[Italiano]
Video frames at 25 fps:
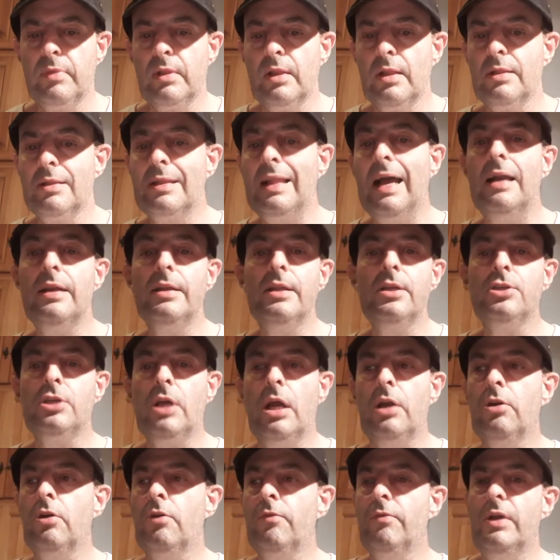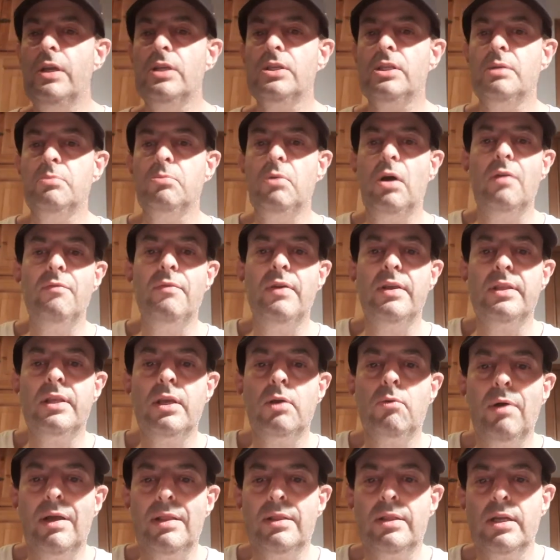Dal diciannovesimo al
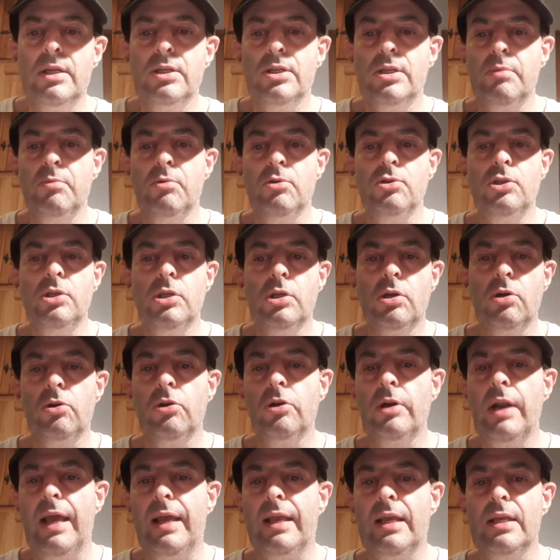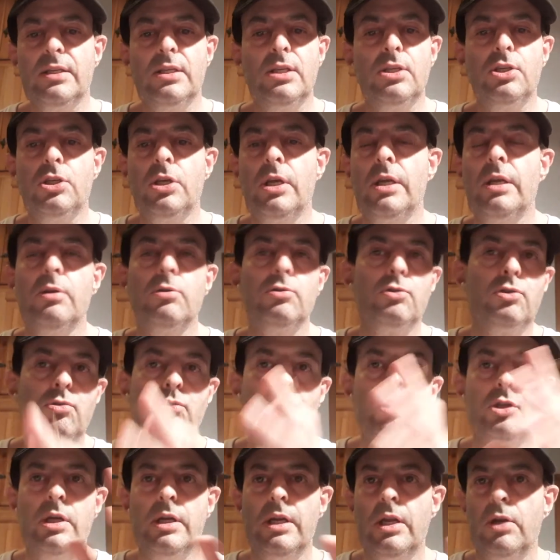ventiquattresimo giro non è che si
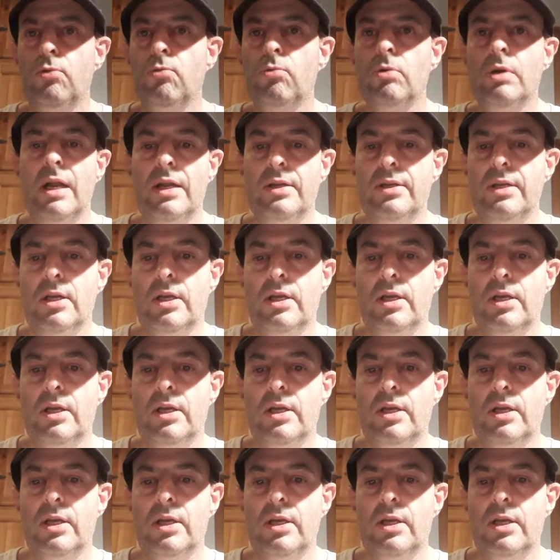succede nulla di